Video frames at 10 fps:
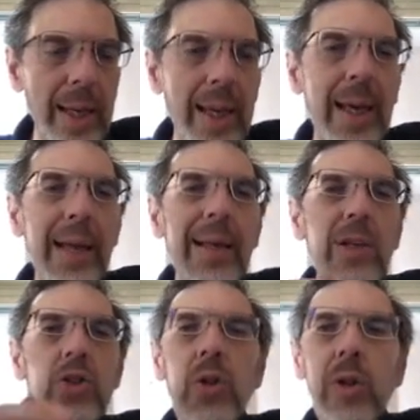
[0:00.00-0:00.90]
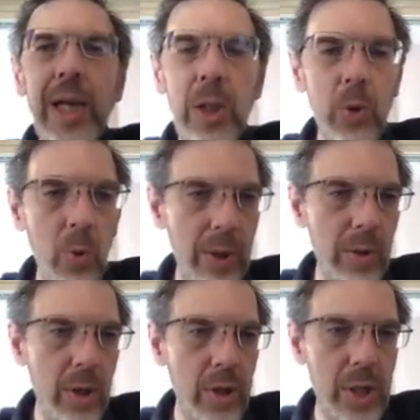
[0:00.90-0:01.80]
eh, soltanto quando
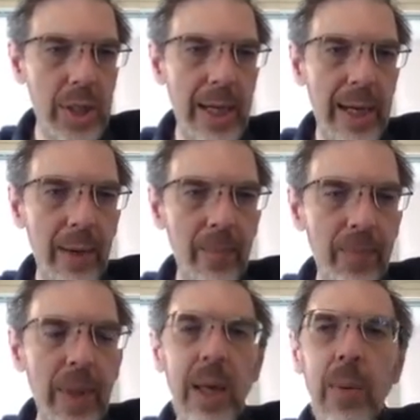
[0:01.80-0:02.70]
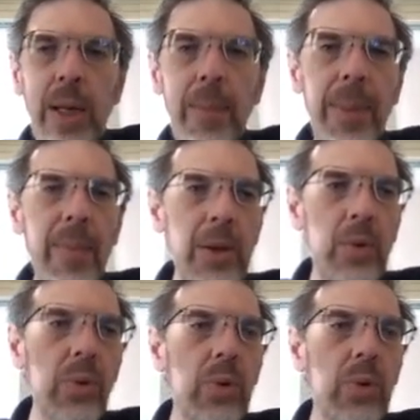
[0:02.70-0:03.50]
necessario. Quindi prima di tutto